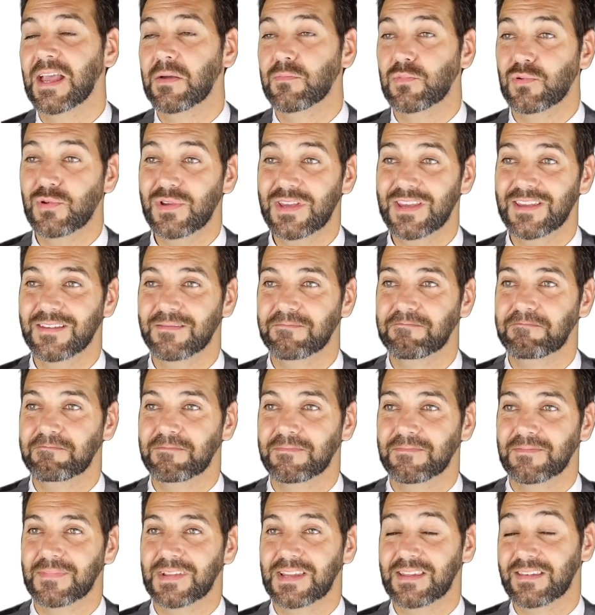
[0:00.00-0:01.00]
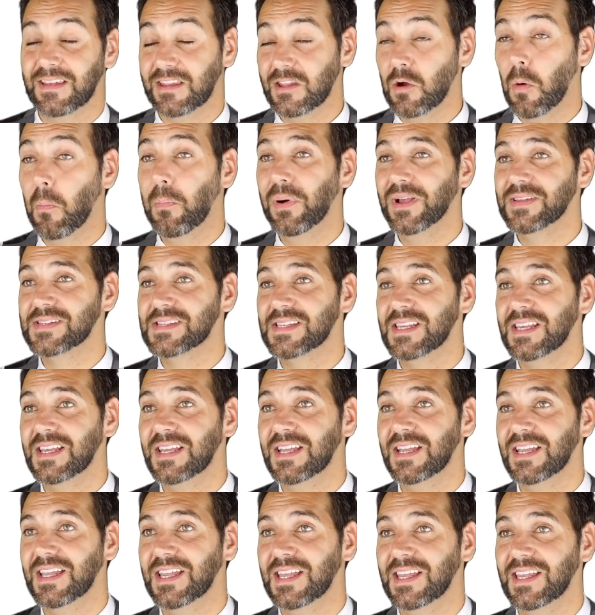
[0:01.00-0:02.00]
Puis, les années ont
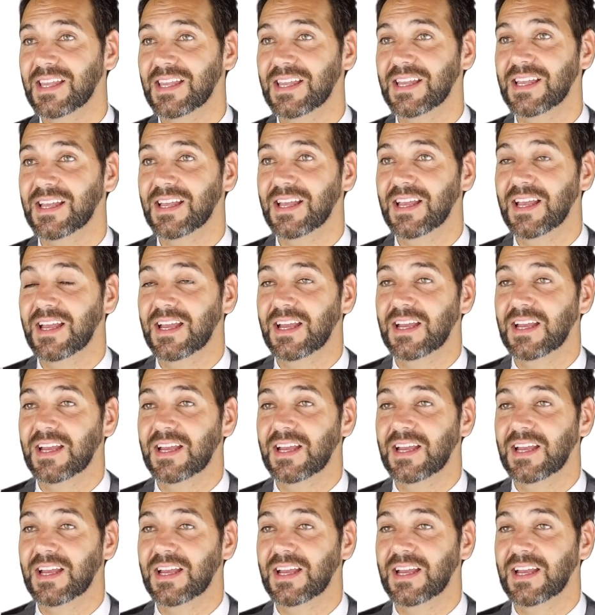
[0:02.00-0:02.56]
passé et